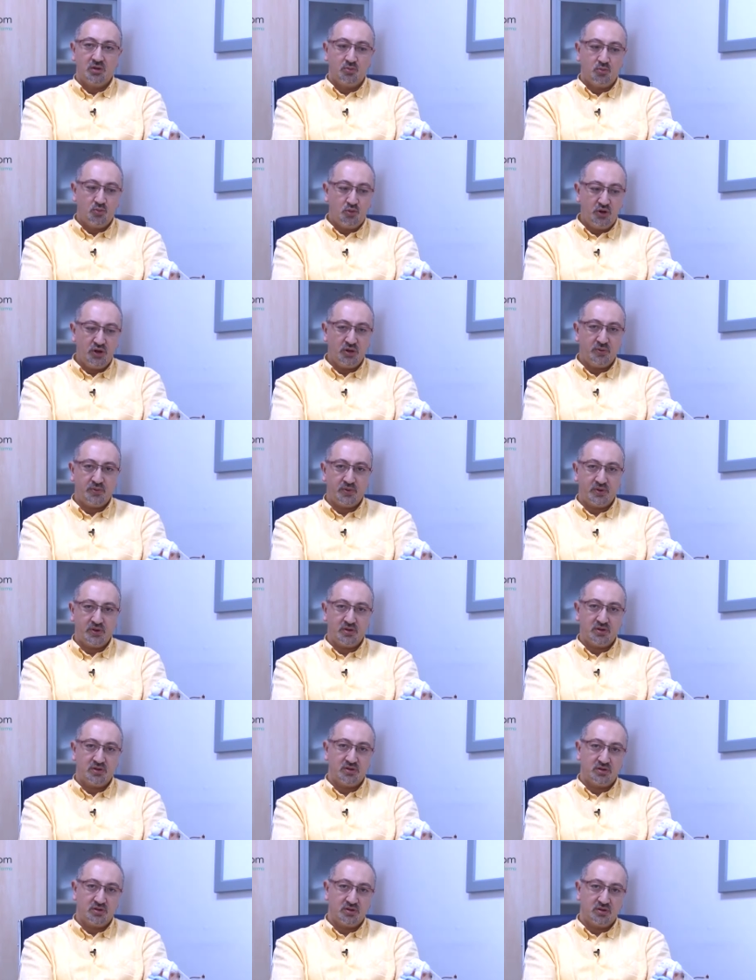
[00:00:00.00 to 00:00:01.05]
Bu yapı
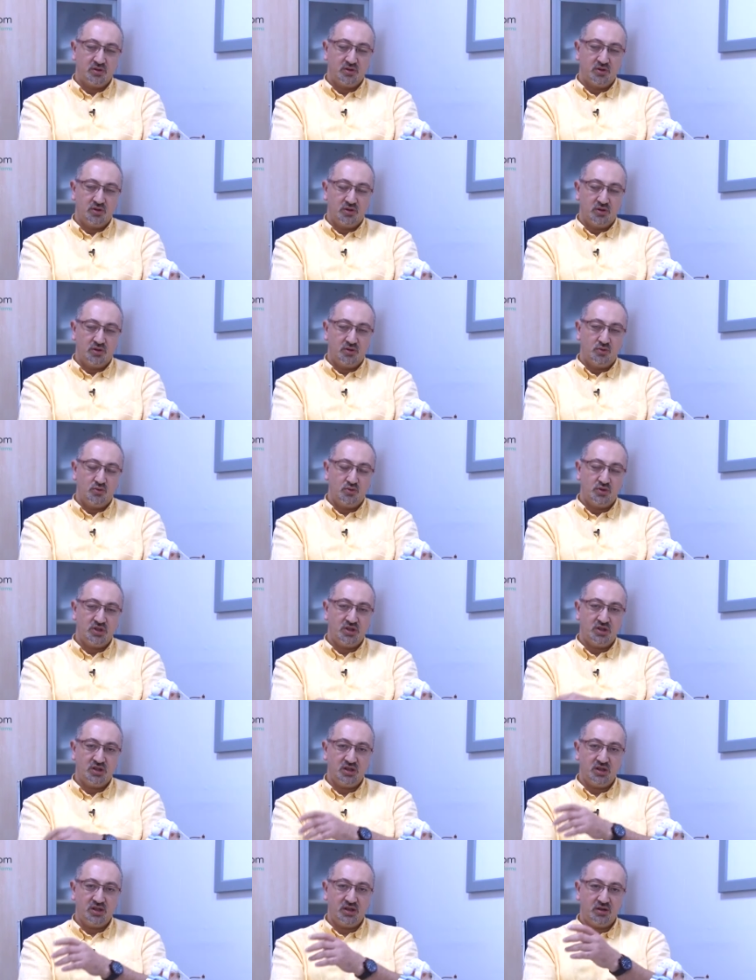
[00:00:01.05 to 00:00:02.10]

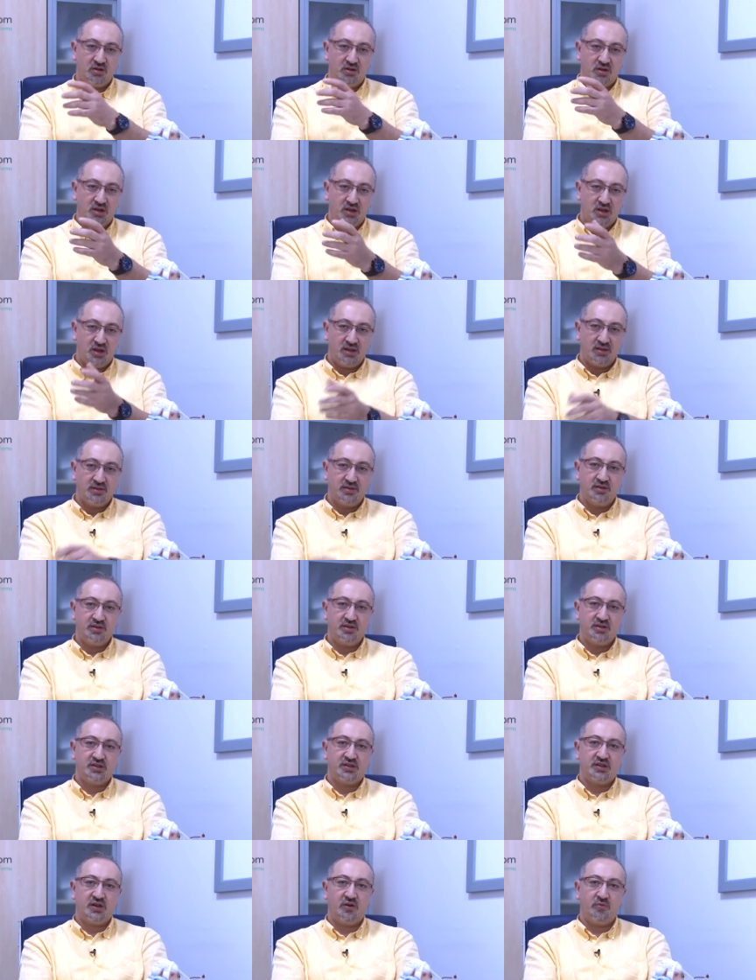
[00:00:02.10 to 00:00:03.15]
üzerine
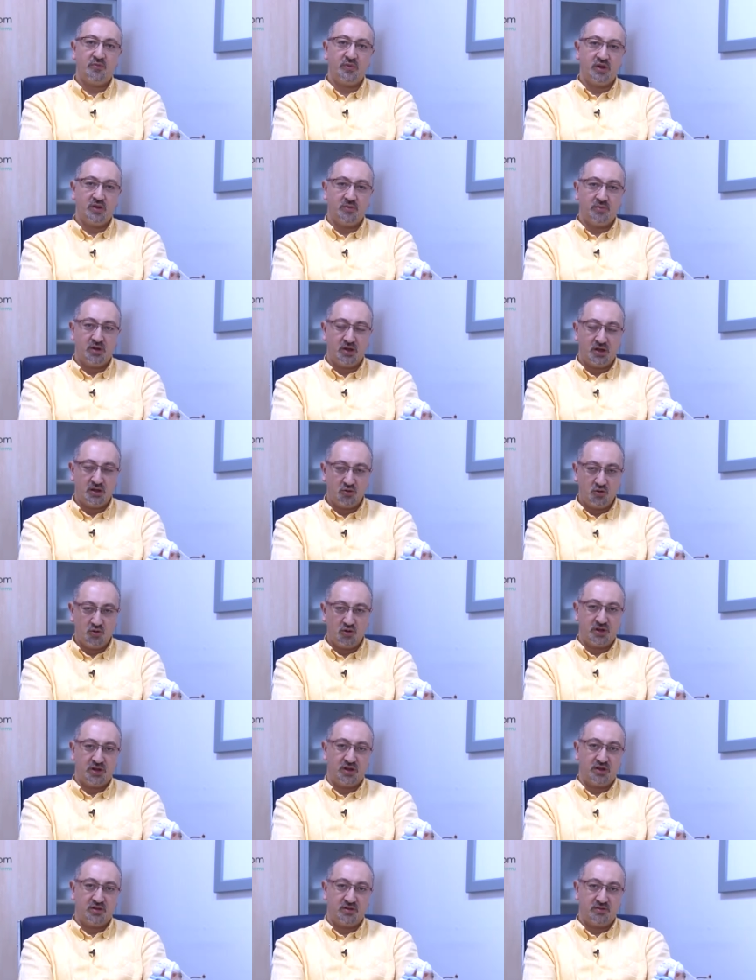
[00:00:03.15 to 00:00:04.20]
aldığı travmaya bağlı
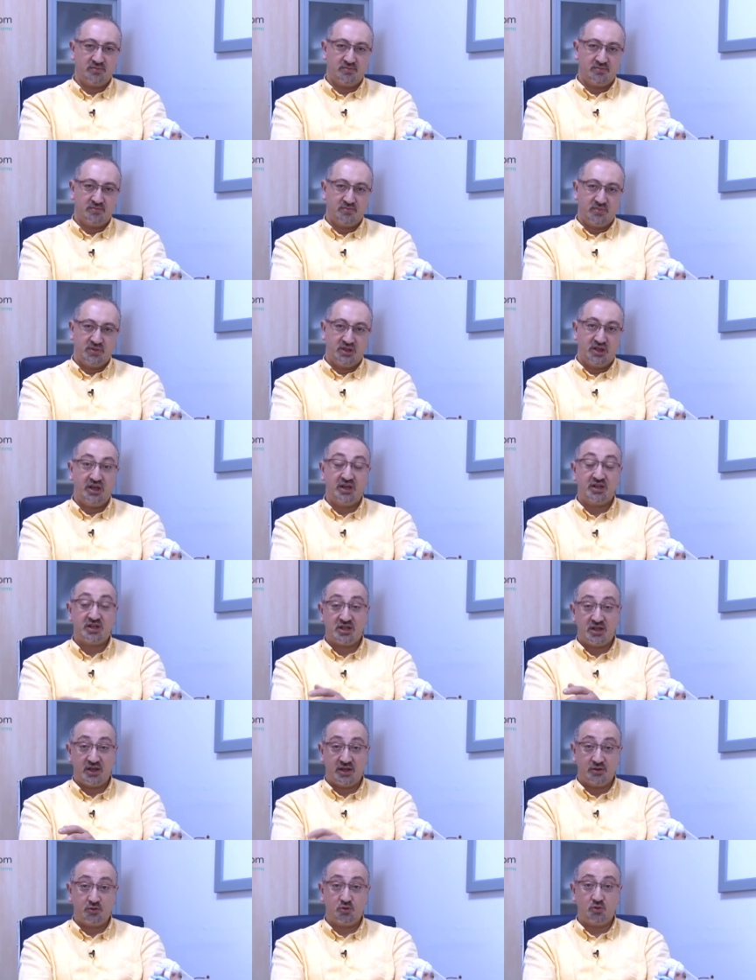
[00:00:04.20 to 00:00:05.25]
olarak
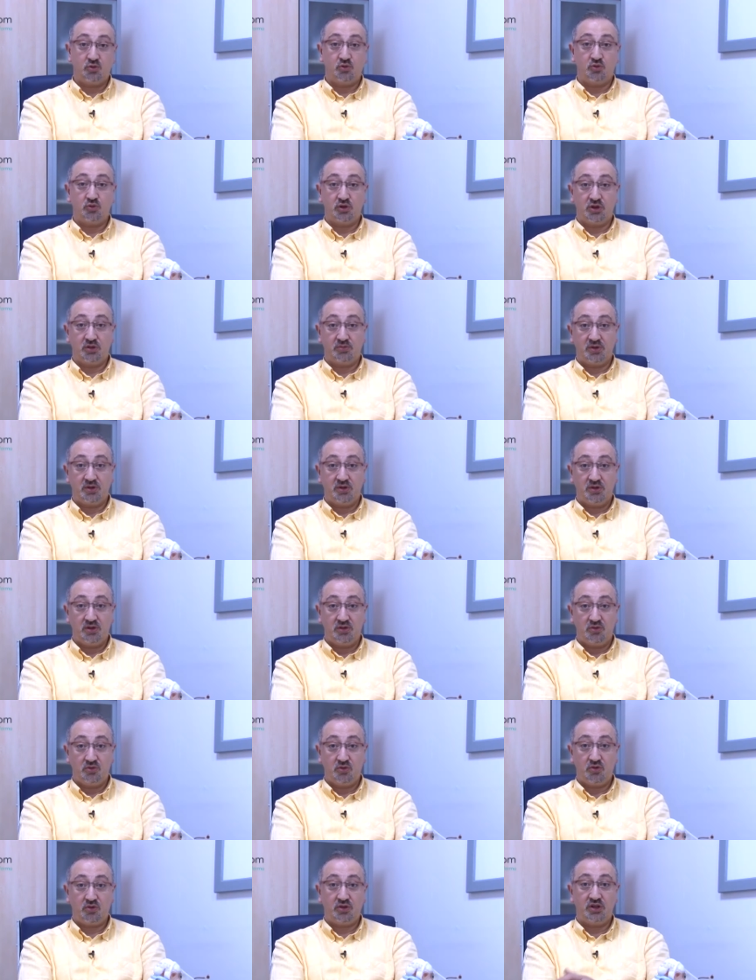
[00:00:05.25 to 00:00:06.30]
gençlerde olduğu gibi.
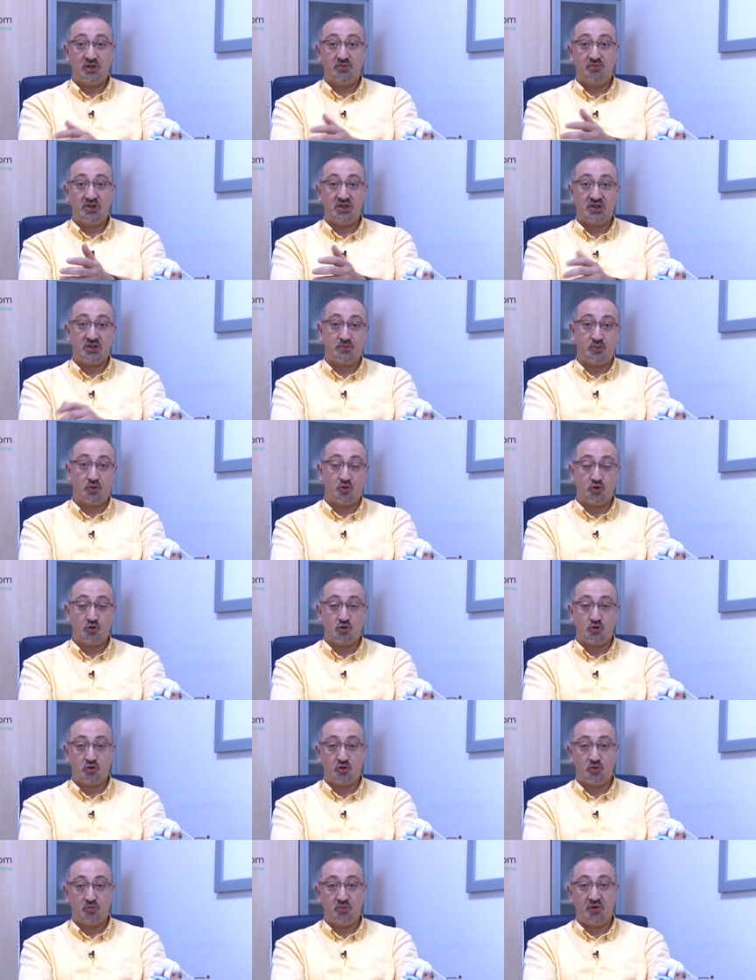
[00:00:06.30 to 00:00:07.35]
Örneğin bir
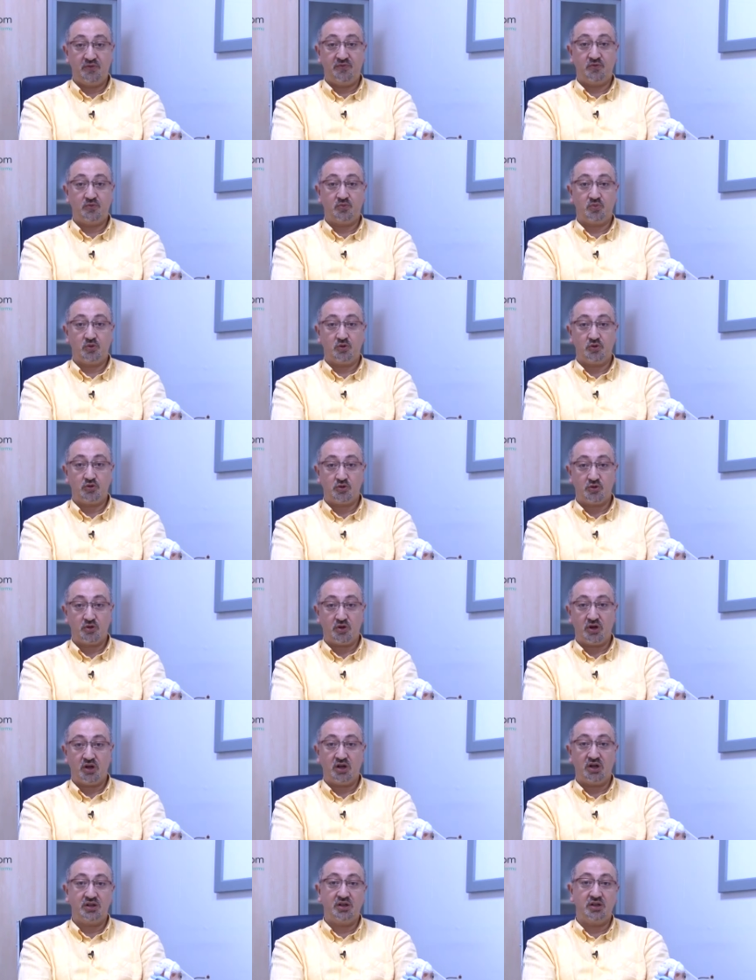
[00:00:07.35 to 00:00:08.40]
sporcunun, bir futbolcunun
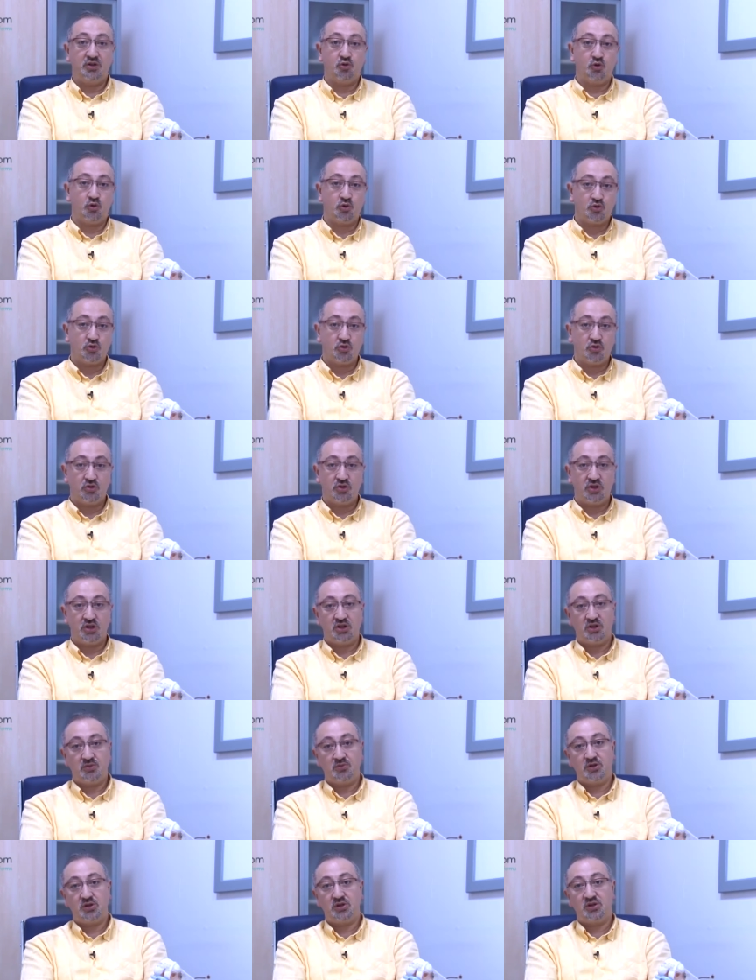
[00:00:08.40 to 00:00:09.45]
ani torsiyon
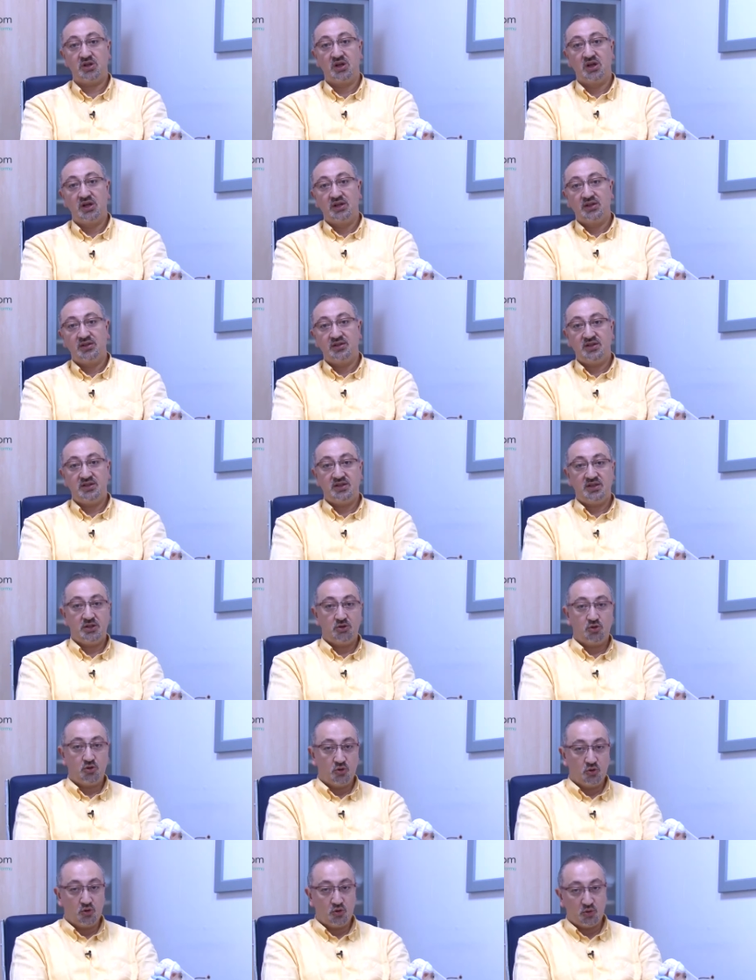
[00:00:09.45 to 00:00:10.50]
dediğimiz
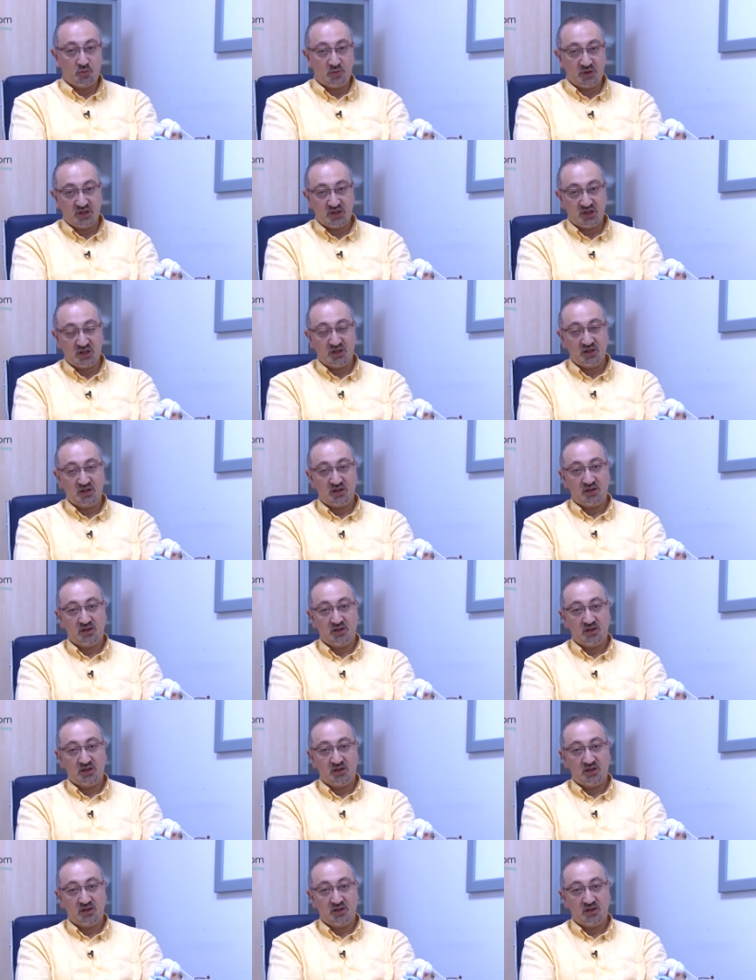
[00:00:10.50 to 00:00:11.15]
dizini döndürmesi